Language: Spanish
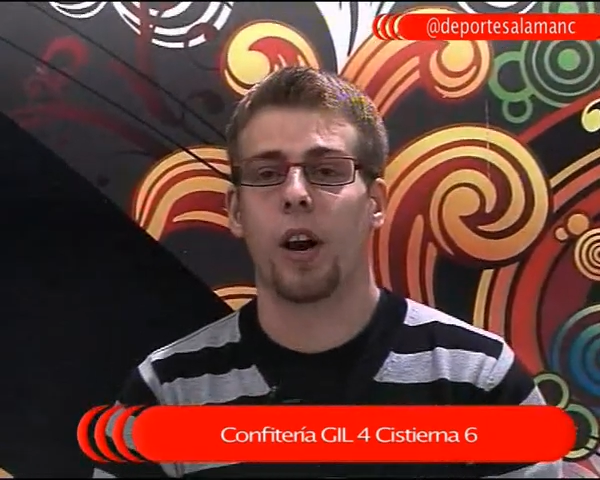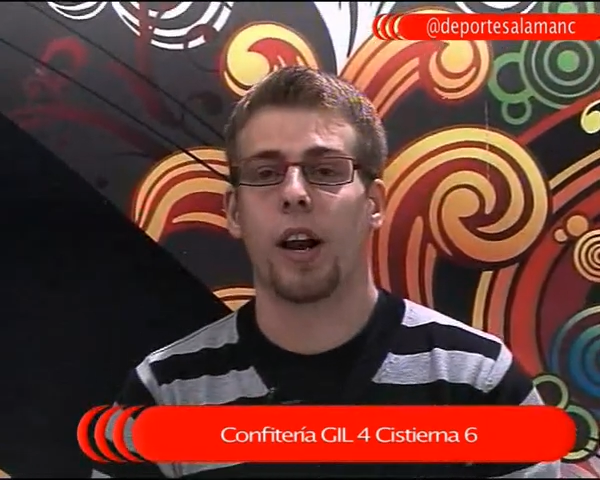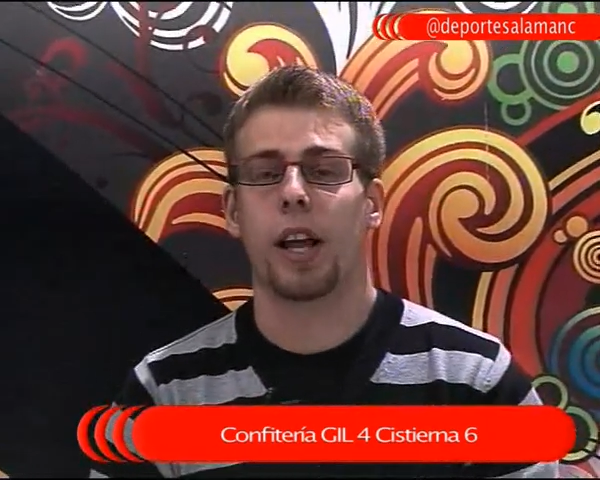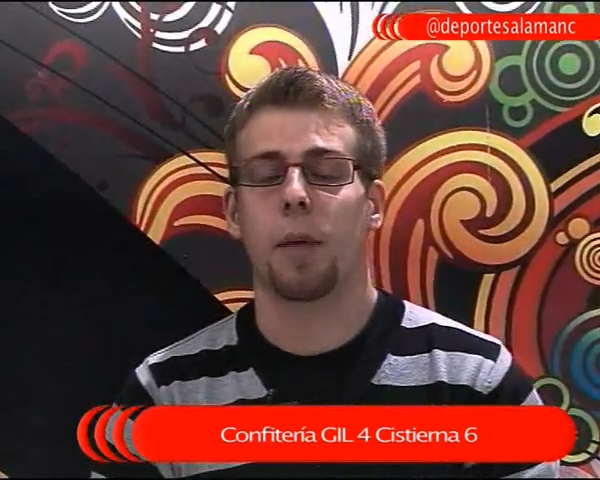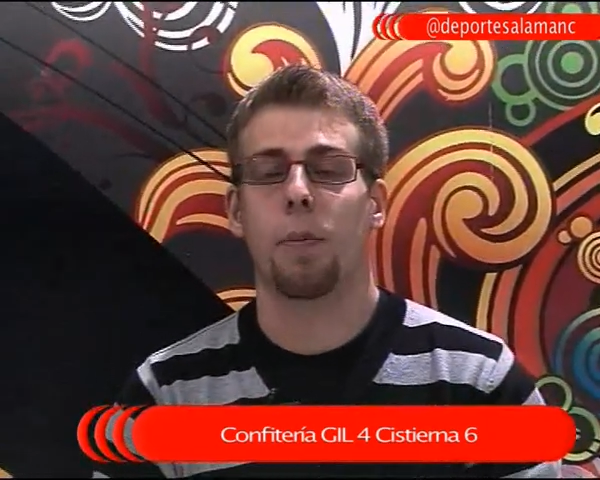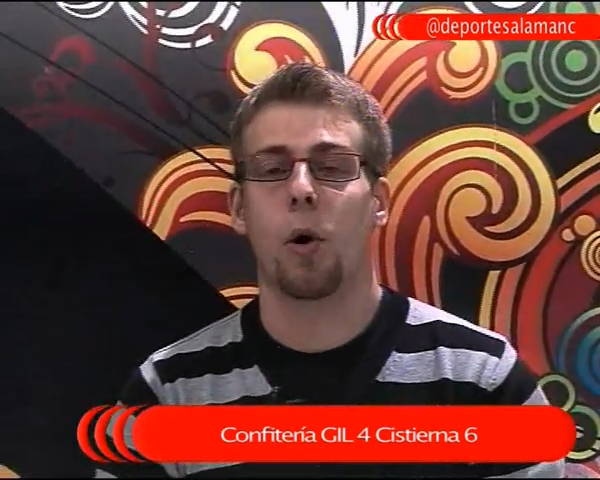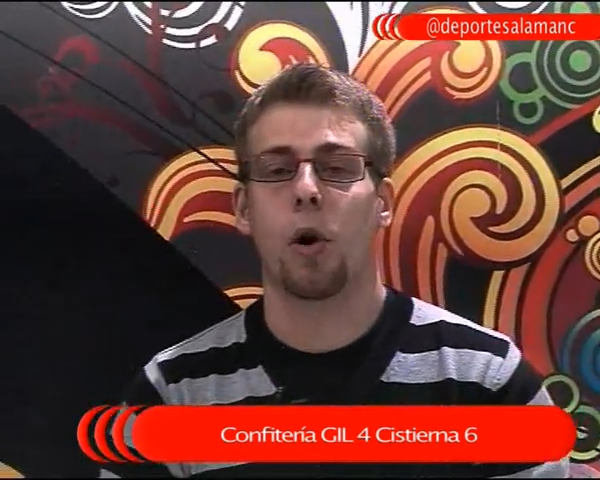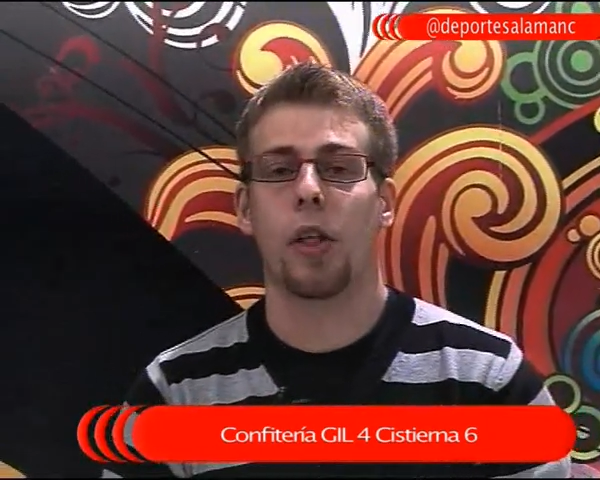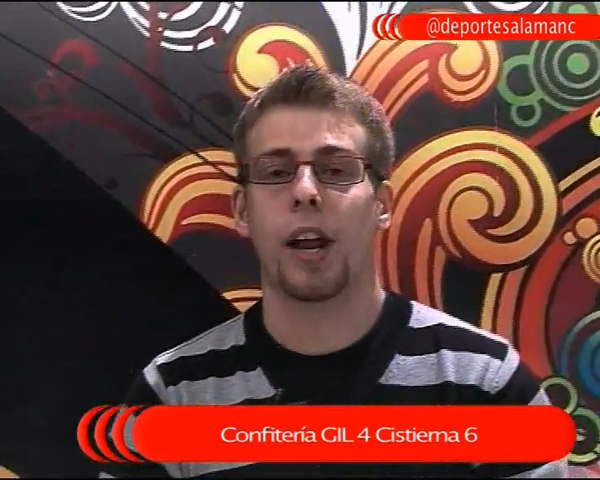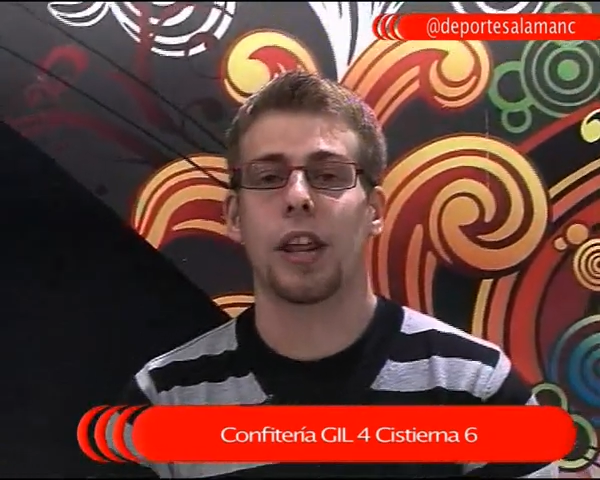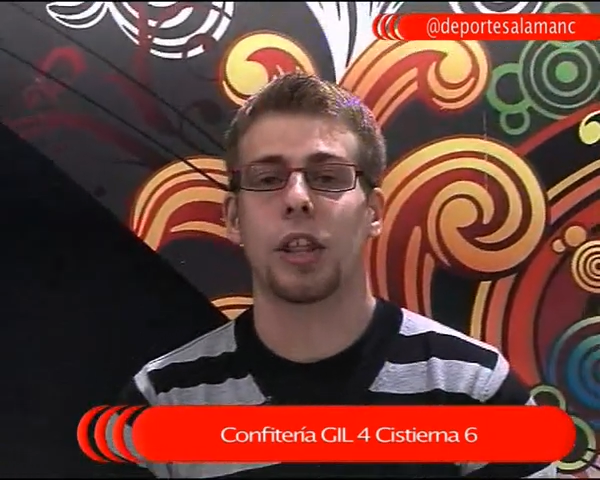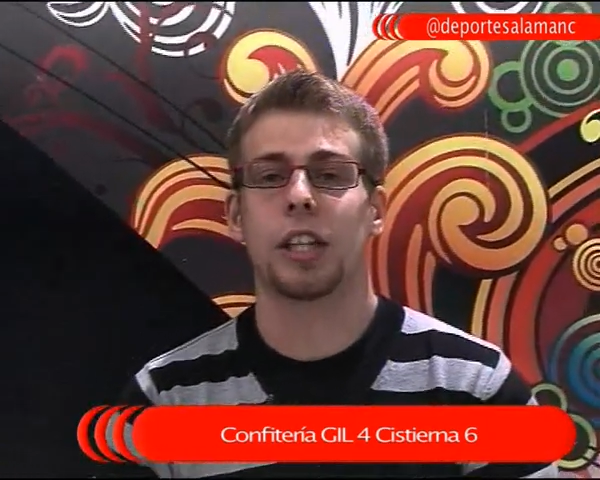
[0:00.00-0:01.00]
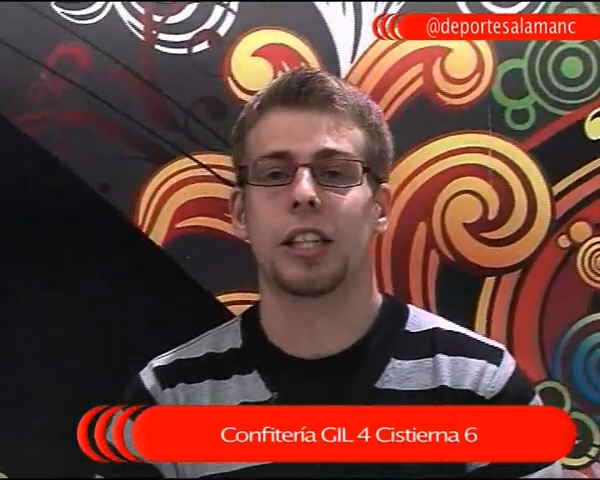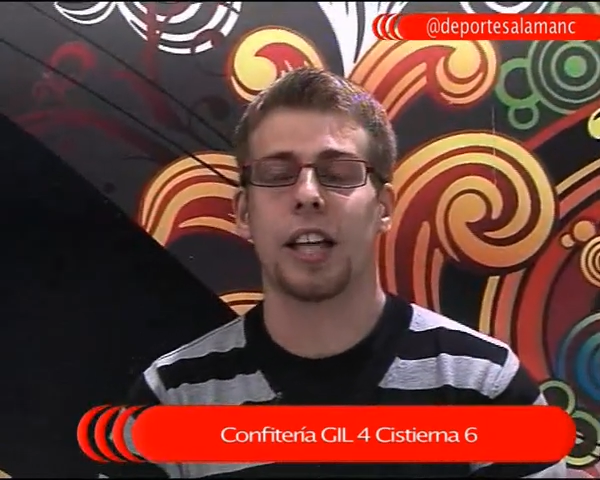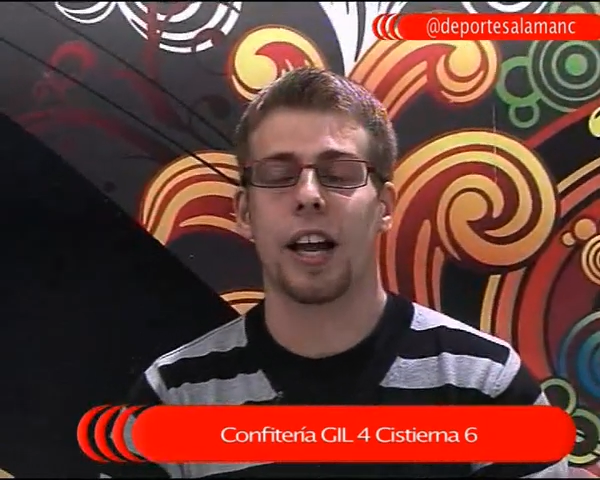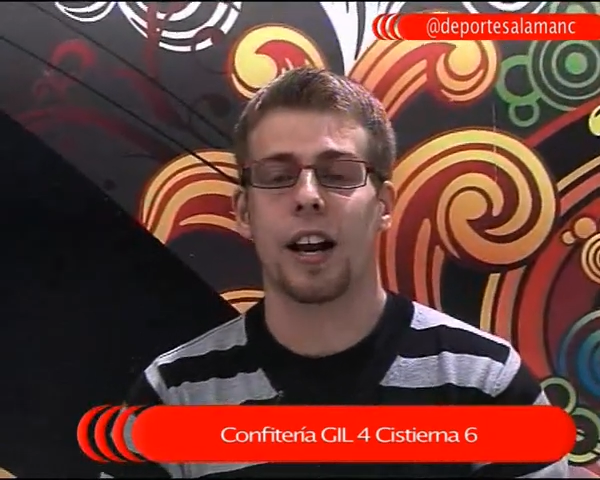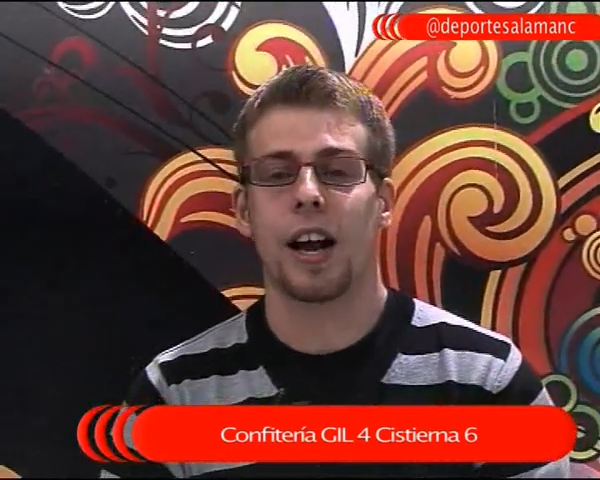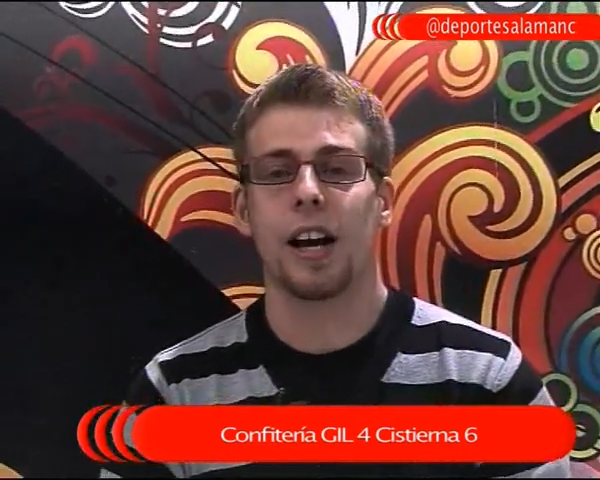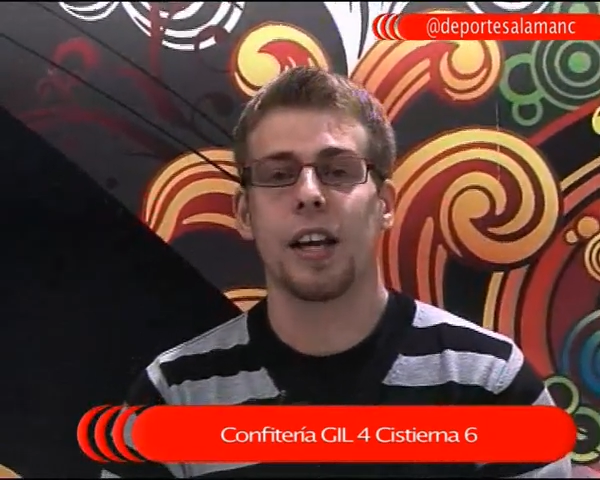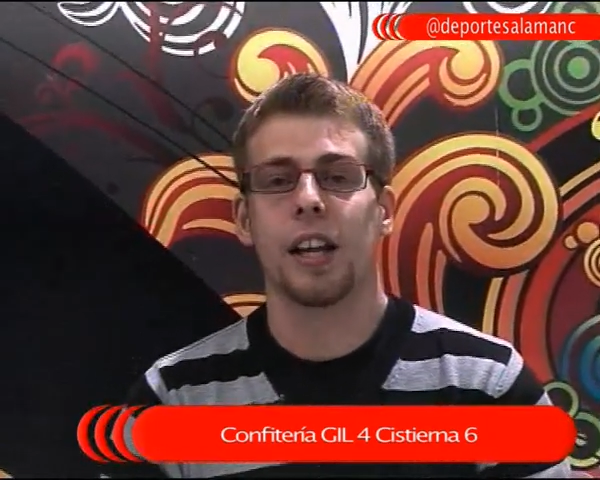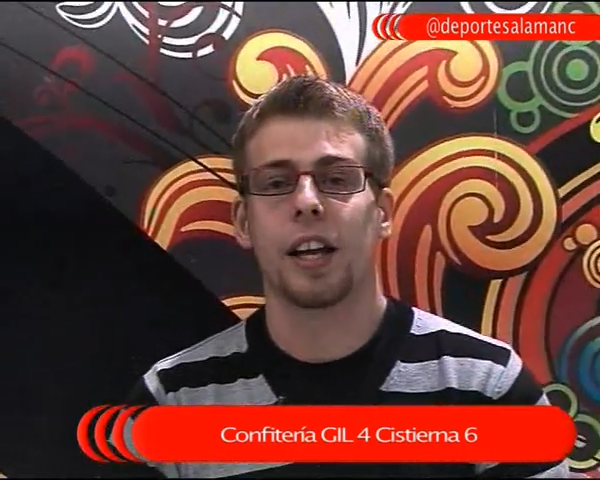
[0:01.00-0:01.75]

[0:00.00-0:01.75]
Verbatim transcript: al equipo de la Cistierna,